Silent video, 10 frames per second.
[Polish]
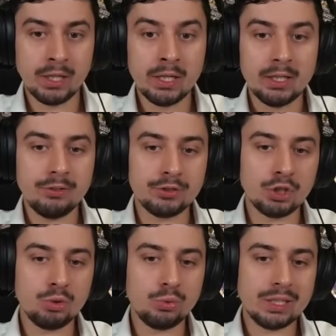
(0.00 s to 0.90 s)
I w
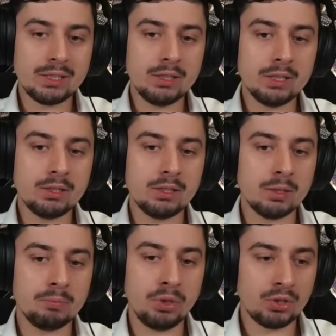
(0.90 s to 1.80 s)
sytuacji, kiedy
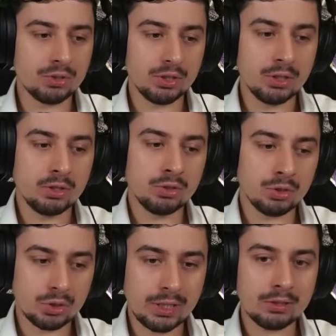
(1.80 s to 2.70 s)
te piony
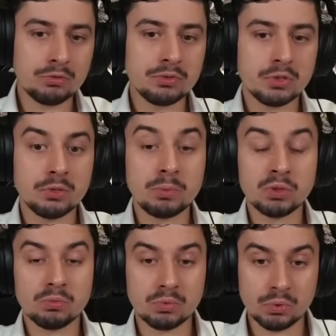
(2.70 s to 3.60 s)
zostaną w ten
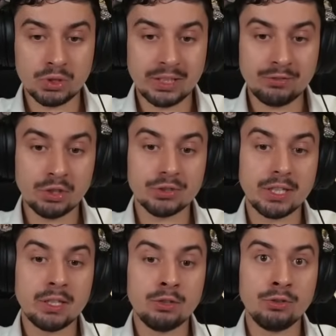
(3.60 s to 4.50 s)
sposób
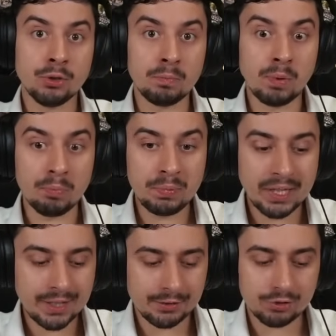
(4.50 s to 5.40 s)
ustawione, to po
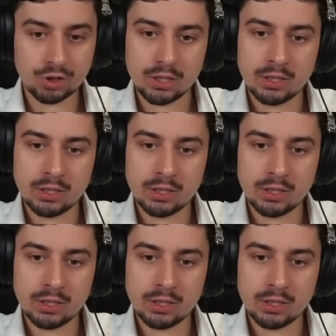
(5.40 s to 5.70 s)
pierwsze